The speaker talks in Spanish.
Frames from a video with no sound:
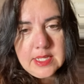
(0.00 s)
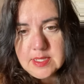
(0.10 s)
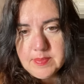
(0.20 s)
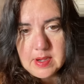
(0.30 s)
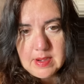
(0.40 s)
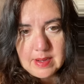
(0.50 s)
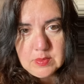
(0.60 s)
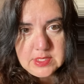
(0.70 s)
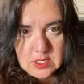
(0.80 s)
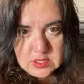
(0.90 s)
Siempre
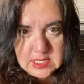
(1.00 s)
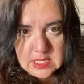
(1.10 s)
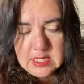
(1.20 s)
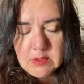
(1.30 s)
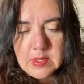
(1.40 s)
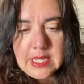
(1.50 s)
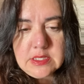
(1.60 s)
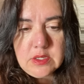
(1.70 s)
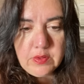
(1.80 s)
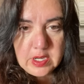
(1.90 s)
hablamos de los
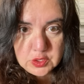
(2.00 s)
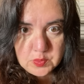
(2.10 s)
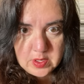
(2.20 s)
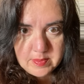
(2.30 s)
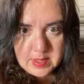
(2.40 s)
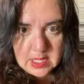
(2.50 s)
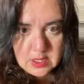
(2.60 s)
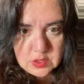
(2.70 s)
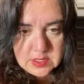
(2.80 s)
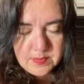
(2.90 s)
síntomas o de los
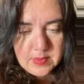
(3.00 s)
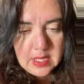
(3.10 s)
movimientos.